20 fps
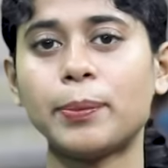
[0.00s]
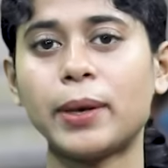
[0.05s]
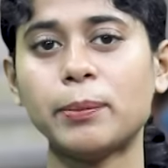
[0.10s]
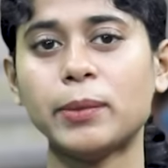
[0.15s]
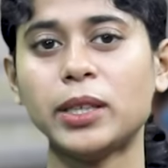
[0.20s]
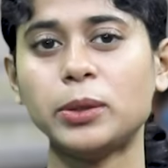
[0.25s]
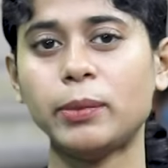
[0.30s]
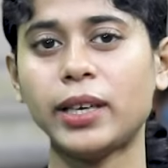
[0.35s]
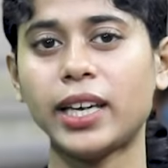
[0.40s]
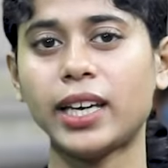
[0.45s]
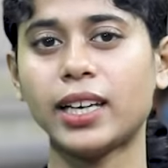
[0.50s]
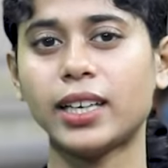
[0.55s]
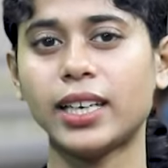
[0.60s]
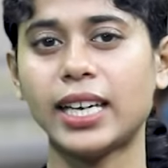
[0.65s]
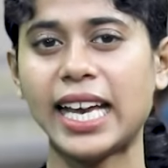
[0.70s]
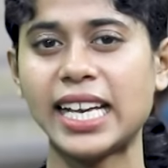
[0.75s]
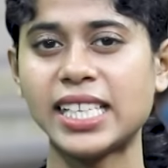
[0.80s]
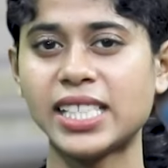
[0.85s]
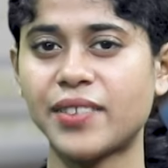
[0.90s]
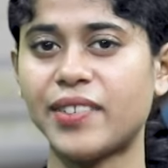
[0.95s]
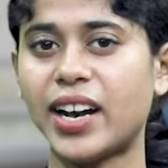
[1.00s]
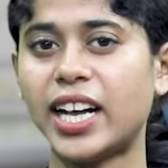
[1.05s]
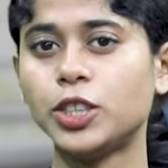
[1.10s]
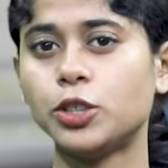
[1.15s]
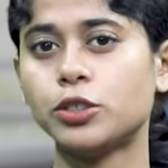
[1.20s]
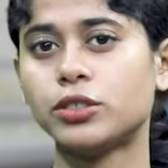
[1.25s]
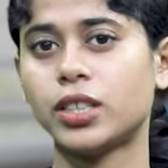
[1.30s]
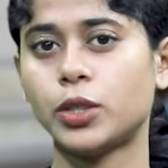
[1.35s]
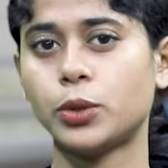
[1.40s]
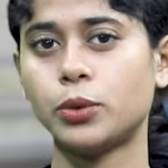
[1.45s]
आपके मन में एक
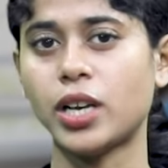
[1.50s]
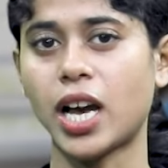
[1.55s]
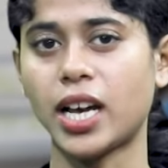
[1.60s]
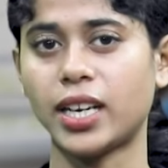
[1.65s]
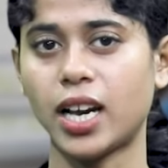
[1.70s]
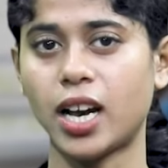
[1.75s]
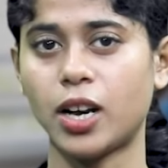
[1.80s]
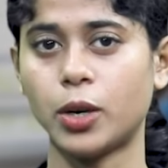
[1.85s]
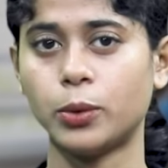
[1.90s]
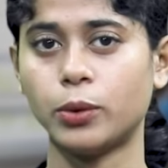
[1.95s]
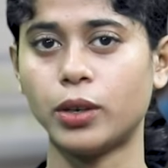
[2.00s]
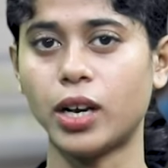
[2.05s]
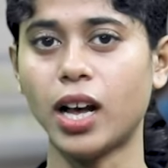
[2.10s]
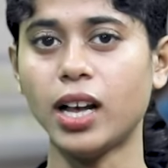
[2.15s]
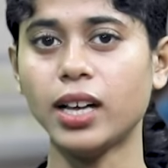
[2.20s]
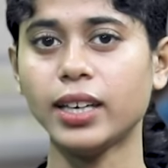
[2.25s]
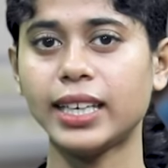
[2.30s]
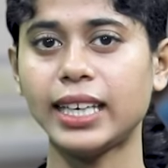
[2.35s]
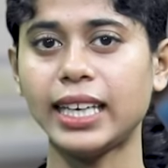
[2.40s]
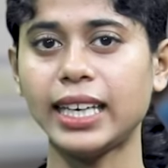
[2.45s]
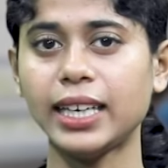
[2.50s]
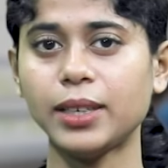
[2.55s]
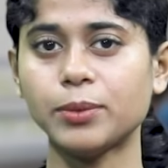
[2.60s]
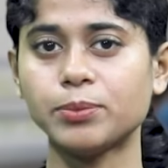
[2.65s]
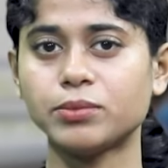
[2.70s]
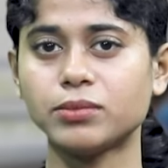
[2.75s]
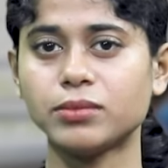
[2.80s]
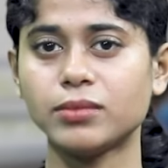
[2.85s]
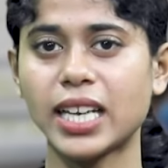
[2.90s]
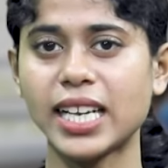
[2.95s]
सवाल तो ज़रूर आ रहा होगा कि
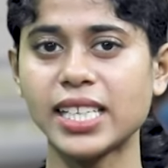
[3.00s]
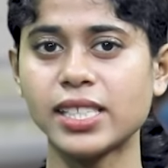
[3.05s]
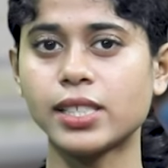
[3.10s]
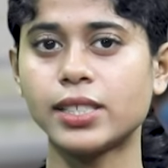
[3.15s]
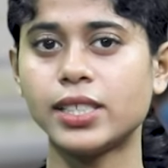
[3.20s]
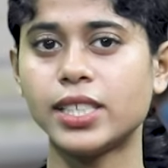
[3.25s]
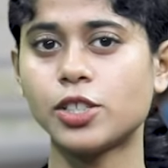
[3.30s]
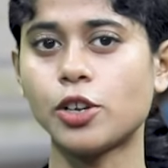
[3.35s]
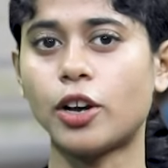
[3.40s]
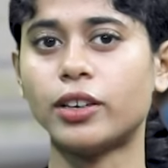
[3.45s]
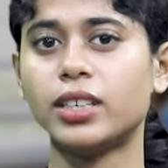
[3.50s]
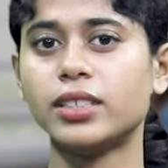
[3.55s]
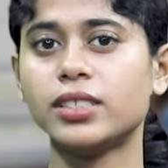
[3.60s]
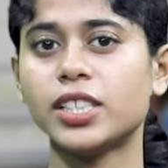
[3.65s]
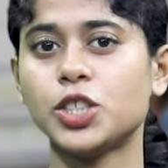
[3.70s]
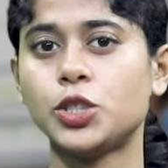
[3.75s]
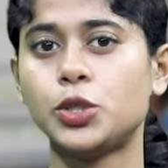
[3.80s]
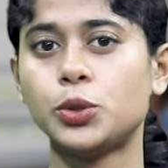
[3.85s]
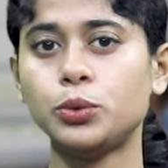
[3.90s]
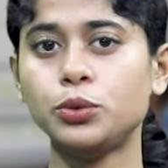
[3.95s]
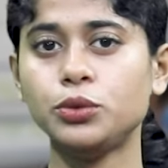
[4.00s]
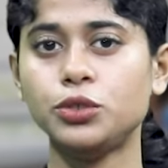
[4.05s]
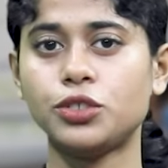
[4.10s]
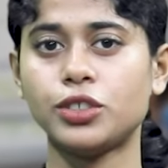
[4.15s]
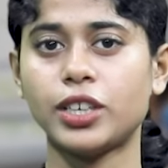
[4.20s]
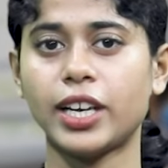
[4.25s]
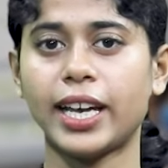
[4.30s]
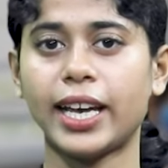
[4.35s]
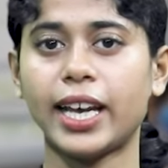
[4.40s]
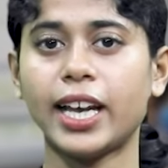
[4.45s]
इस डिसऑर्डर से जूझ
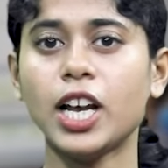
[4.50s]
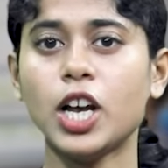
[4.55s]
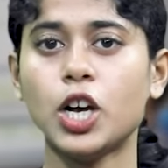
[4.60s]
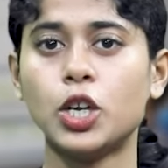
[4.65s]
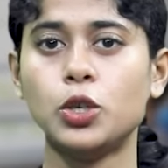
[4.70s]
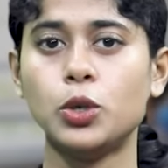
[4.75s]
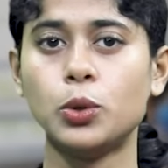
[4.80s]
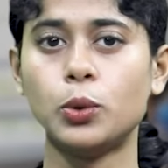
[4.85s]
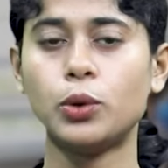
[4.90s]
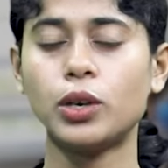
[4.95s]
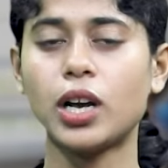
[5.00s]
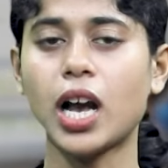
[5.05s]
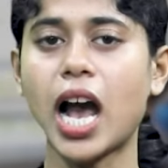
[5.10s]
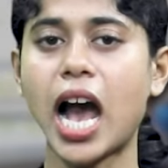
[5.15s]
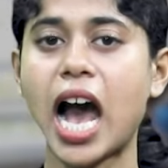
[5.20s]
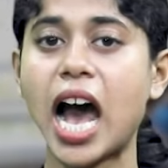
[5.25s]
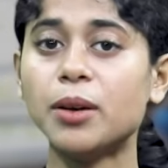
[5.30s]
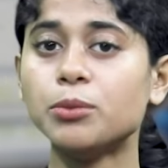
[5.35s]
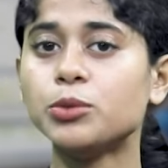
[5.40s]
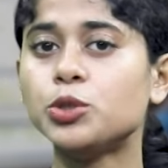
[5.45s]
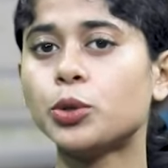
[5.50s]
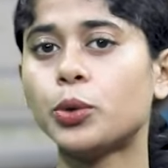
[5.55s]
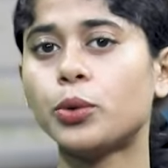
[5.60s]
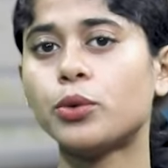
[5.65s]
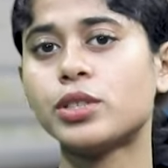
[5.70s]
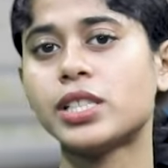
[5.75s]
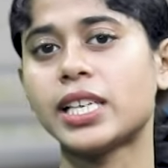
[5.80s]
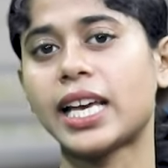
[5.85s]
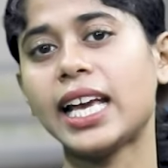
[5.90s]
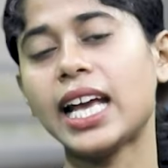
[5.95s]
रहे लोग आम
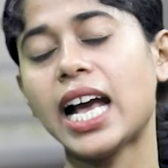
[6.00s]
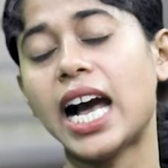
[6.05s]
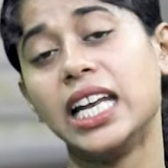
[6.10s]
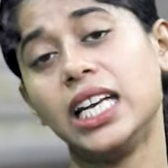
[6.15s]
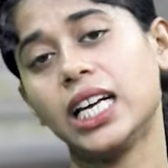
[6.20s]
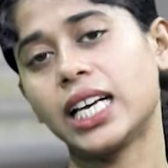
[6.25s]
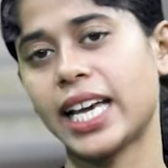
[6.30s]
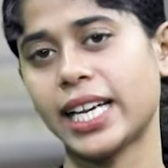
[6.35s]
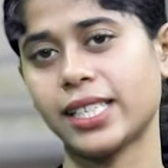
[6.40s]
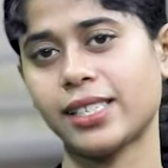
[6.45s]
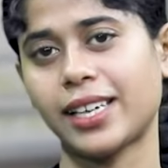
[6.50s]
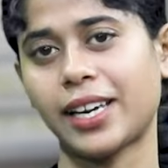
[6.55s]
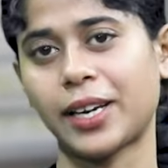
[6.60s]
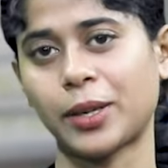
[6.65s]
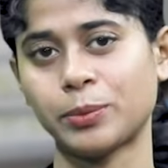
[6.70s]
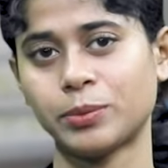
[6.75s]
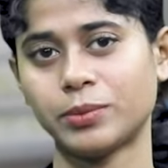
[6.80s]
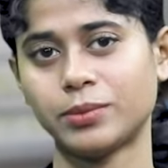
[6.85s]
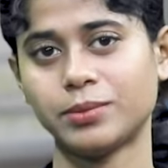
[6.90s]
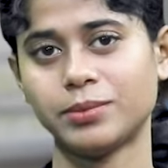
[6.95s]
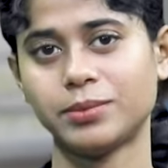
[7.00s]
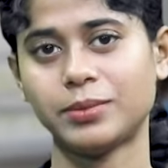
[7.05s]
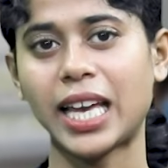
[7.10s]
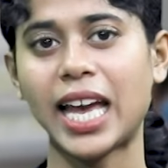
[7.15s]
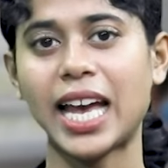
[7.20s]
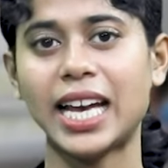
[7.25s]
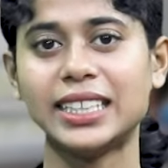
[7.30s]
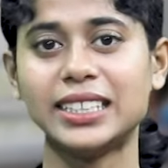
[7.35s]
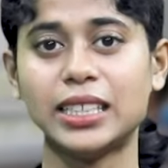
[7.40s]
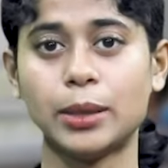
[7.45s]
चोरों से अलग कैसे हैं
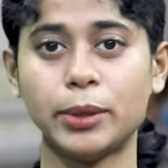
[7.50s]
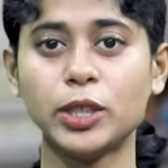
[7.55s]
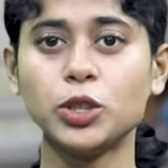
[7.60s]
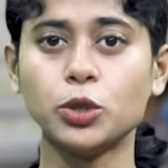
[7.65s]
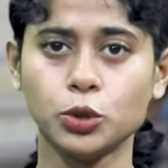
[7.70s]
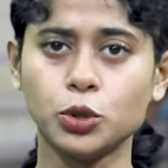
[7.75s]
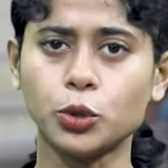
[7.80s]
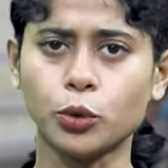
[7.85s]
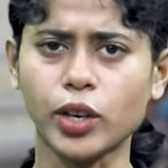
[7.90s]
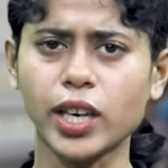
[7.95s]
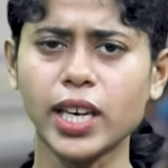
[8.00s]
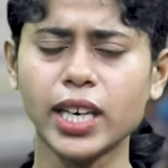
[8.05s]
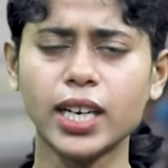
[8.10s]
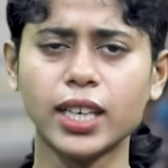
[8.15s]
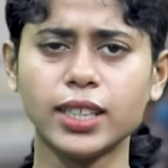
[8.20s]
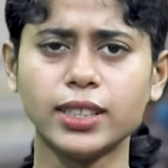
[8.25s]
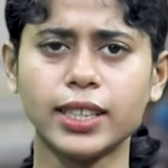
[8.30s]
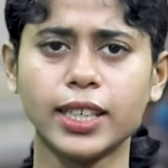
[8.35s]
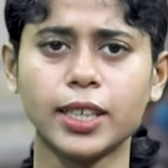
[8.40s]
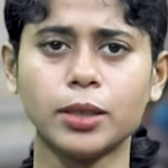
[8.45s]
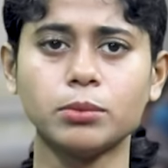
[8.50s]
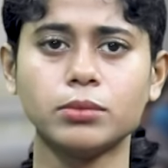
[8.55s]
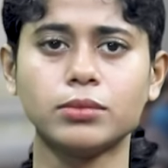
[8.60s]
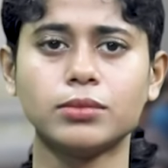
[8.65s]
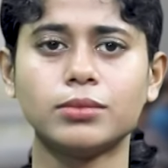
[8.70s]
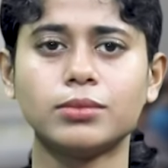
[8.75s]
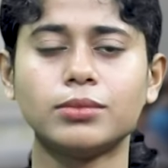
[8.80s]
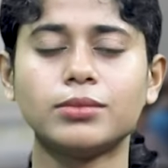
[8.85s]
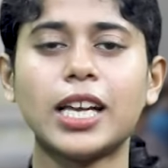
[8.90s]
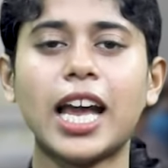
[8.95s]
ये भी तो चोरी ही करते हैं
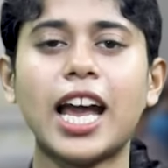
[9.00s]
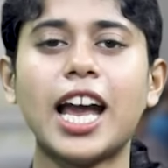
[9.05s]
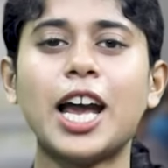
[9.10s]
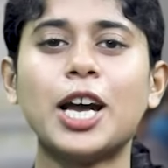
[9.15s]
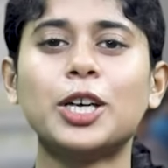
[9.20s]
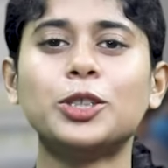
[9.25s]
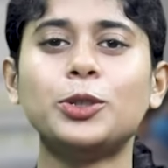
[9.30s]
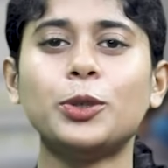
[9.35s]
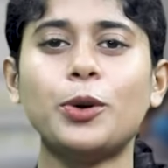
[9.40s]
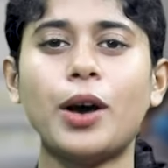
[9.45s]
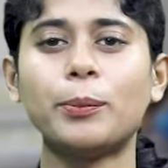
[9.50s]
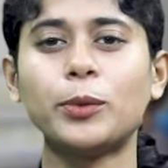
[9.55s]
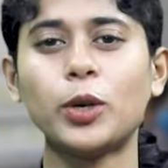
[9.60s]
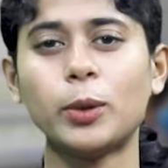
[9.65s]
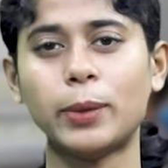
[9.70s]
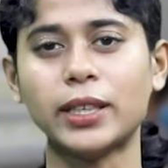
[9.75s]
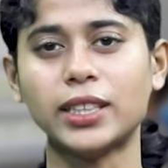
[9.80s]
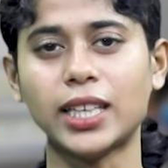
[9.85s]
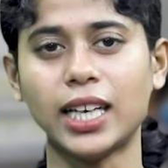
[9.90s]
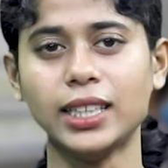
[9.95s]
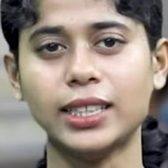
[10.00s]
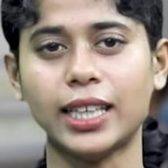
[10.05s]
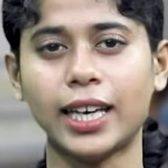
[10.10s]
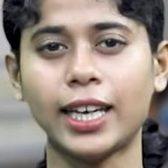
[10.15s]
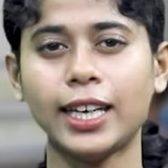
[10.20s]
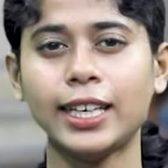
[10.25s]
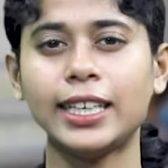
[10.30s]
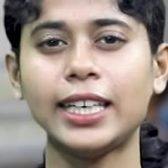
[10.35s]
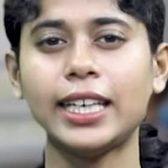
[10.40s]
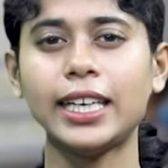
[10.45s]
तो आपको बता
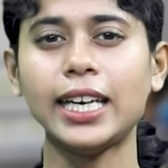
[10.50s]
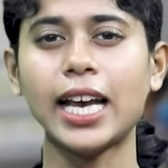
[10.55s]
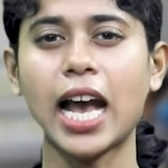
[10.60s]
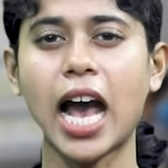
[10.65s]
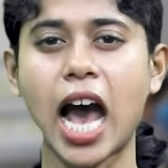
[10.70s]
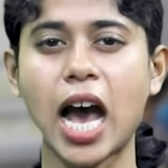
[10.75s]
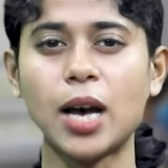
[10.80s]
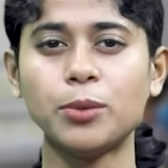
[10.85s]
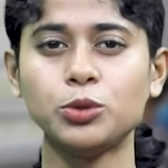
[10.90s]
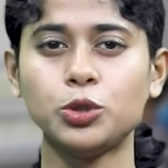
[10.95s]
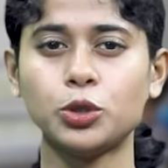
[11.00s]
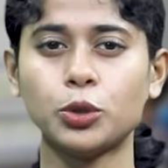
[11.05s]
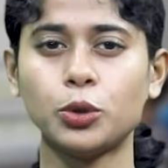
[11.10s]
दें कि आम